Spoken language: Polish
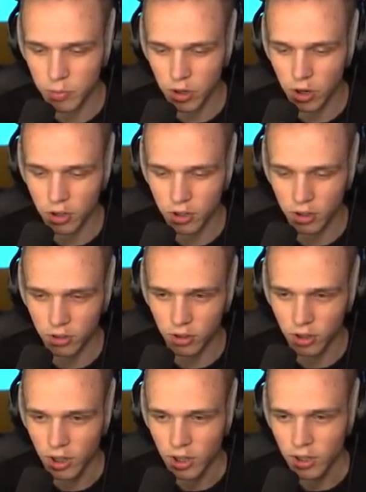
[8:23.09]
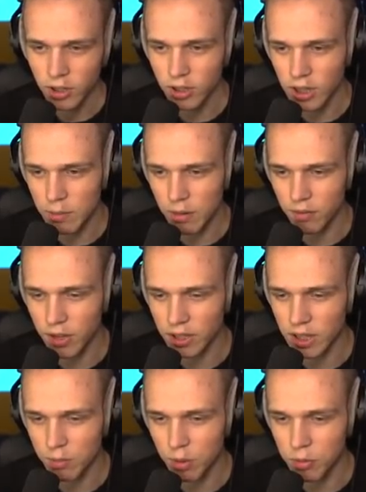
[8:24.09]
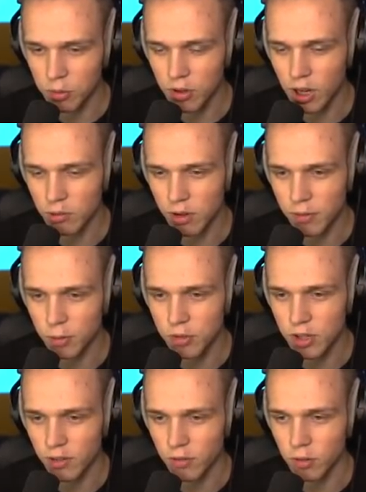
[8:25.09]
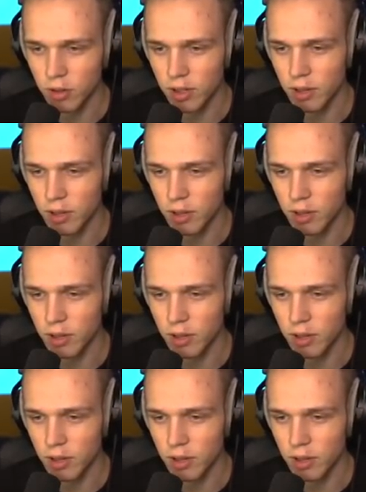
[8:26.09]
no spokojni no dobra, o to. Nie, nie mam wiadra, bo mi ukradła wróżka w ogóle,